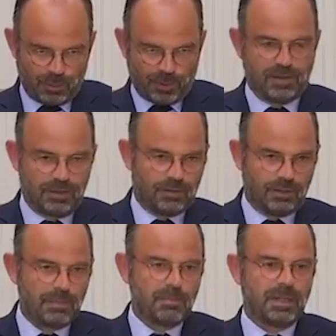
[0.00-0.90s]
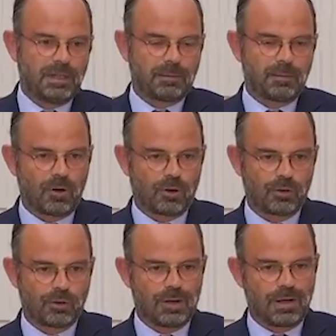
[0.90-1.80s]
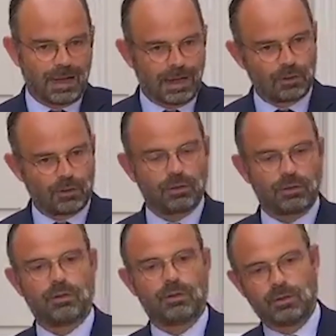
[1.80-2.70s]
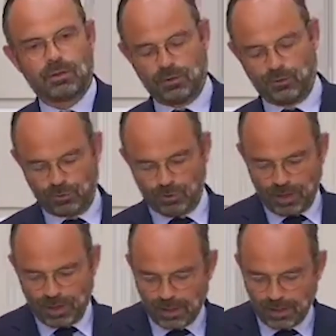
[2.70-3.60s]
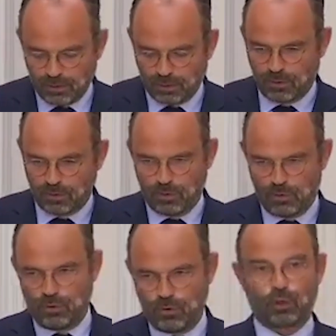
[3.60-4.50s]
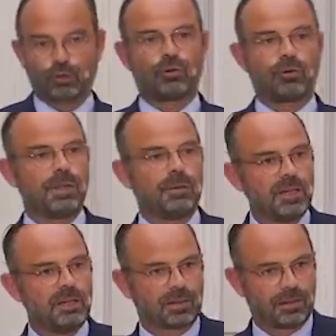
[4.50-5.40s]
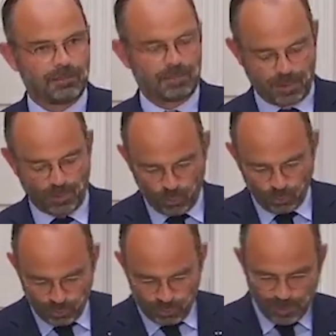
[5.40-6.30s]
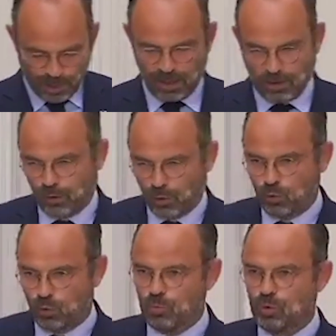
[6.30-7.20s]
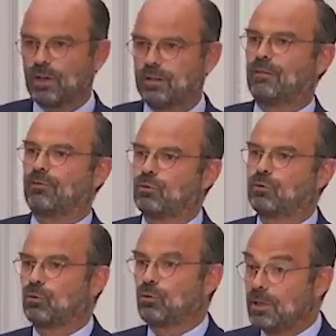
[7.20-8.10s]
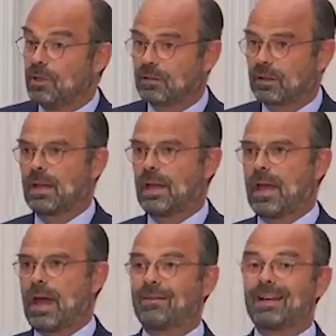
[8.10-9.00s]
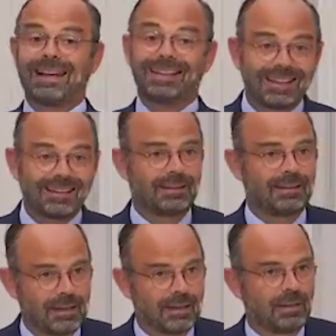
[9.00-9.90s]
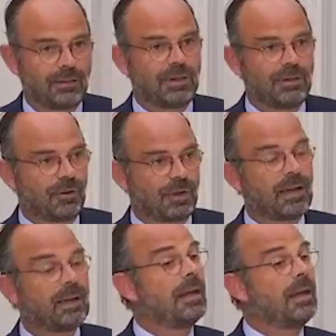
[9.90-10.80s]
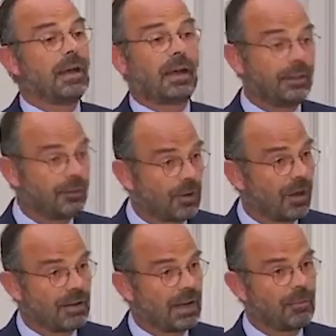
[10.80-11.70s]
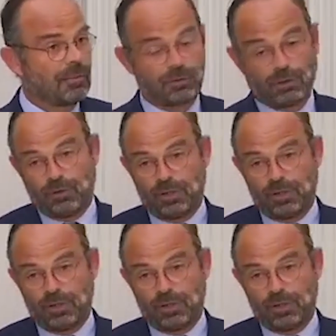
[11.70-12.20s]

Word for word: Je précise immédiatement que la règle euh, selon laquelle, lorsque l'on est ministre, on ne peut pas cumuler sa fonction de ministre avec la tête d'un exécutif local restera valable.